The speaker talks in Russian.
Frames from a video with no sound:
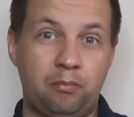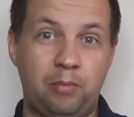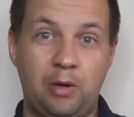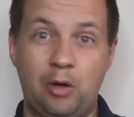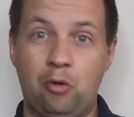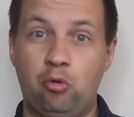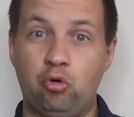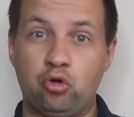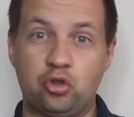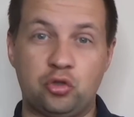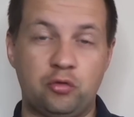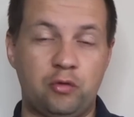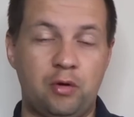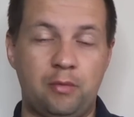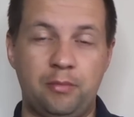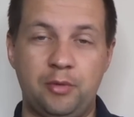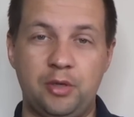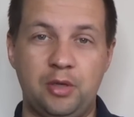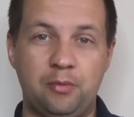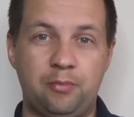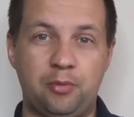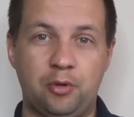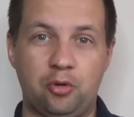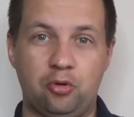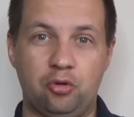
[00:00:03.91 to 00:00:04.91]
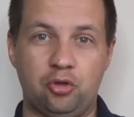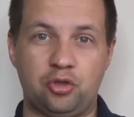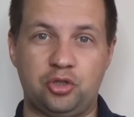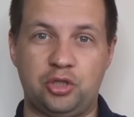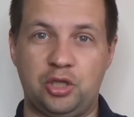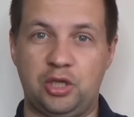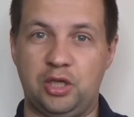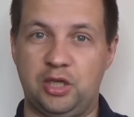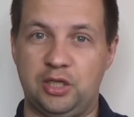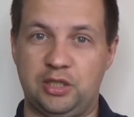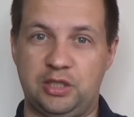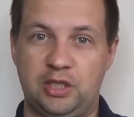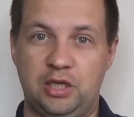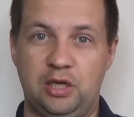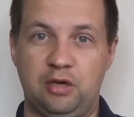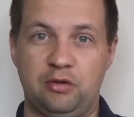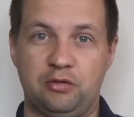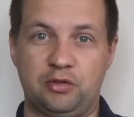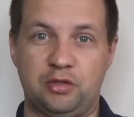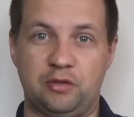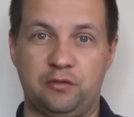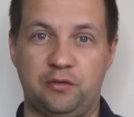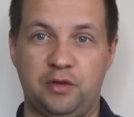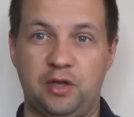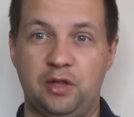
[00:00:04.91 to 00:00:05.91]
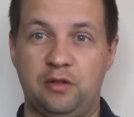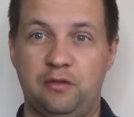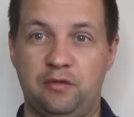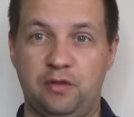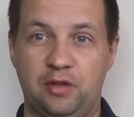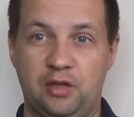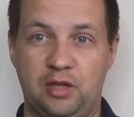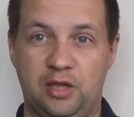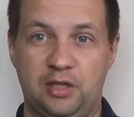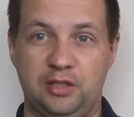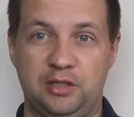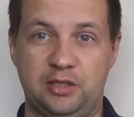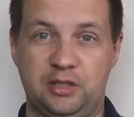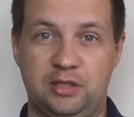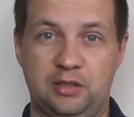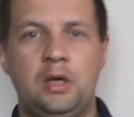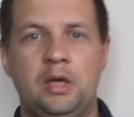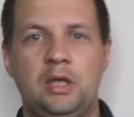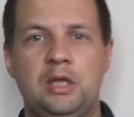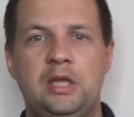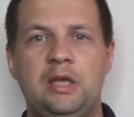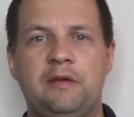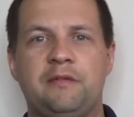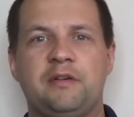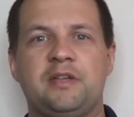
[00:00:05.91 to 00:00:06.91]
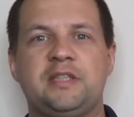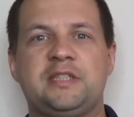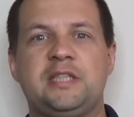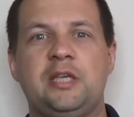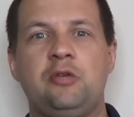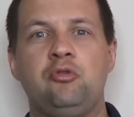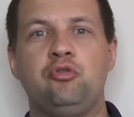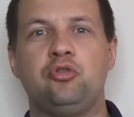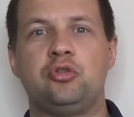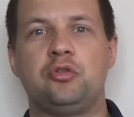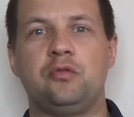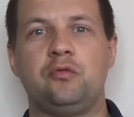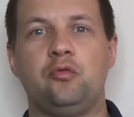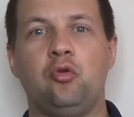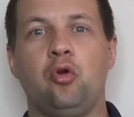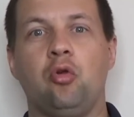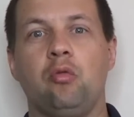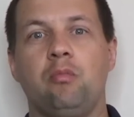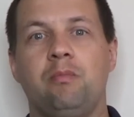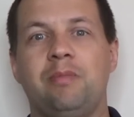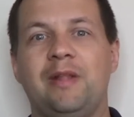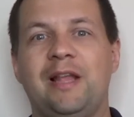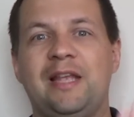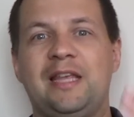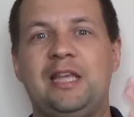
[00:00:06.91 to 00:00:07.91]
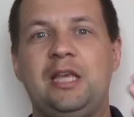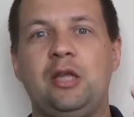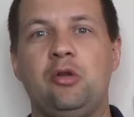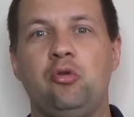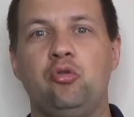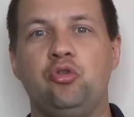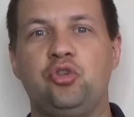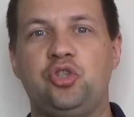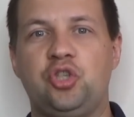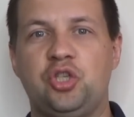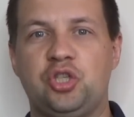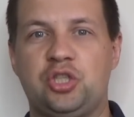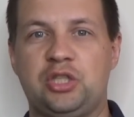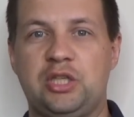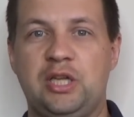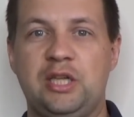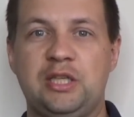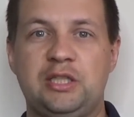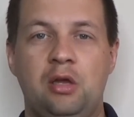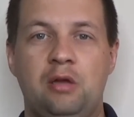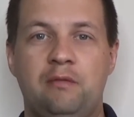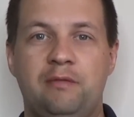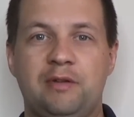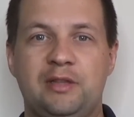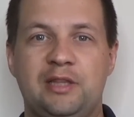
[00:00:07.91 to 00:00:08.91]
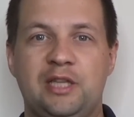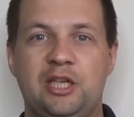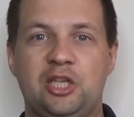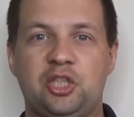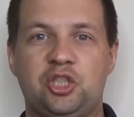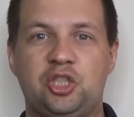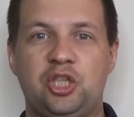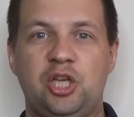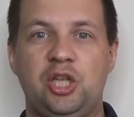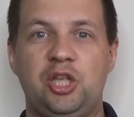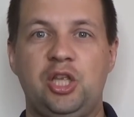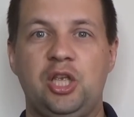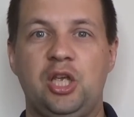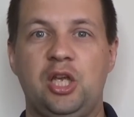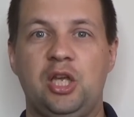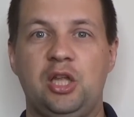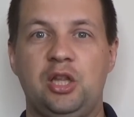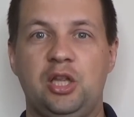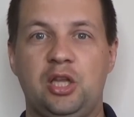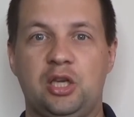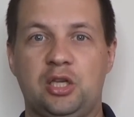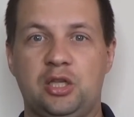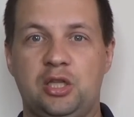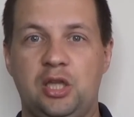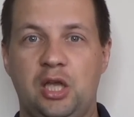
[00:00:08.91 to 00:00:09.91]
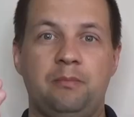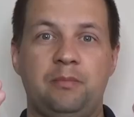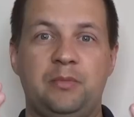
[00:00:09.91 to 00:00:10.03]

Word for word: Похоже, вам и не придется регистрироваться в Кит Финансе. Евросоюз ввел блокирующий санкции в отношении НРД.